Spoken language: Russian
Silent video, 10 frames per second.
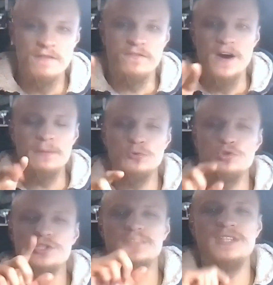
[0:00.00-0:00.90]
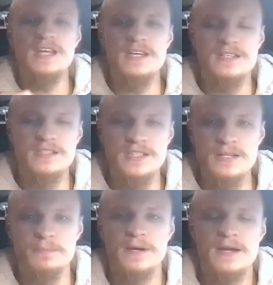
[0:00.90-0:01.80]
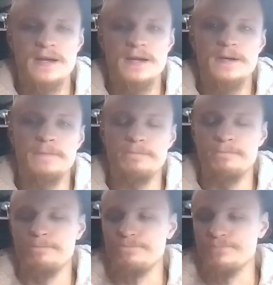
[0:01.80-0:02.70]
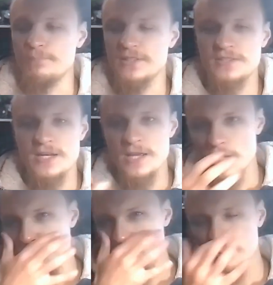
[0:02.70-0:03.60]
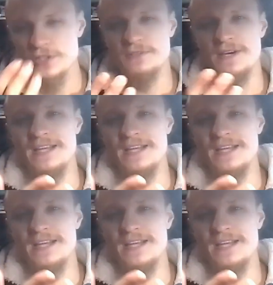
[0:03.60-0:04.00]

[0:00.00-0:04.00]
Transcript: вам нужен третий тип эм, построения общества,